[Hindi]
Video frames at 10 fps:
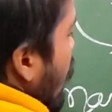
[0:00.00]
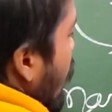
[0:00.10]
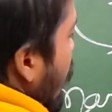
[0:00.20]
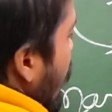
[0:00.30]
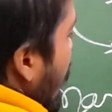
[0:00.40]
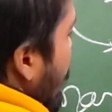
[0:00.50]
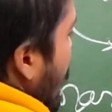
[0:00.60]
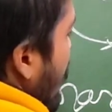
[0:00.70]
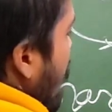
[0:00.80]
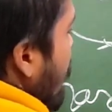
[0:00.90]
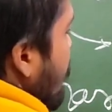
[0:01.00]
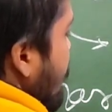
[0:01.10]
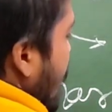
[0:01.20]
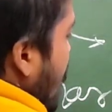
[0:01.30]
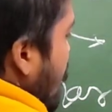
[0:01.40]
वह आपका लगभग
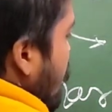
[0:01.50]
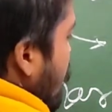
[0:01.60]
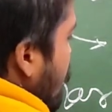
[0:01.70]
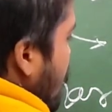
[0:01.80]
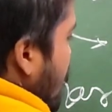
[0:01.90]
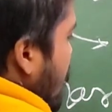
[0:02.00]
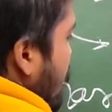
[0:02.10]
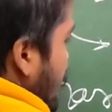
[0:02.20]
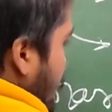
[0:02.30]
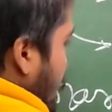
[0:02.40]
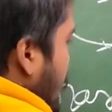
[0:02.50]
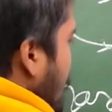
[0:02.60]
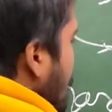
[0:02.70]
चालीस गो से इतना मतलब